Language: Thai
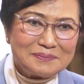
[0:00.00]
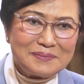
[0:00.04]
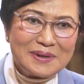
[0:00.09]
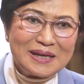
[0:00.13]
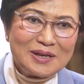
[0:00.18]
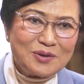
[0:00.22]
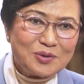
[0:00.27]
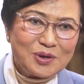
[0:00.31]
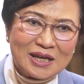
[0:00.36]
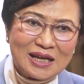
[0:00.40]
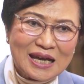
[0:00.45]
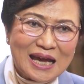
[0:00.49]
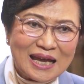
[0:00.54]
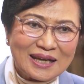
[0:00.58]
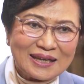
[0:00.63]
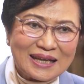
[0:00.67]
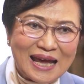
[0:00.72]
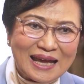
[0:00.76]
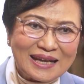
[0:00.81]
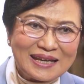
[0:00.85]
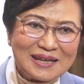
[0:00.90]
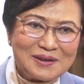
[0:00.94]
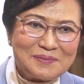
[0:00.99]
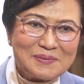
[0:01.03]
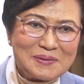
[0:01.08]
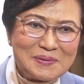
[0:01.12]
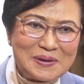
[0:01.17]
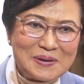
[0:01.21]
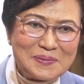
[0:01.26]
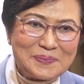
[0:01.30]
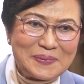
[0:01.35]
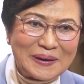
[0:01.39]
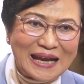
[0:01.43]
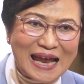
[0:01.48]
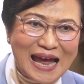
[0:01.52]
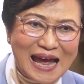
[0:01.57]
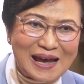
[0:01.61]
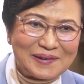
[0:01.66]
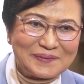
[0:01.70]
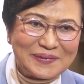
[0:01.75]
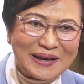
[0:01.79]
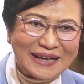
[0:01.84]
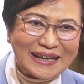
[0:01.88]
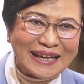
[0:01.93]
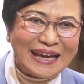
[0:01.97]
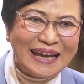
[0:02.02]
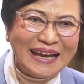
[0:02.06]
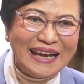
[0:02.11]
มีหน่วยงานไหนที่ไม่มีปัญหาบ้าง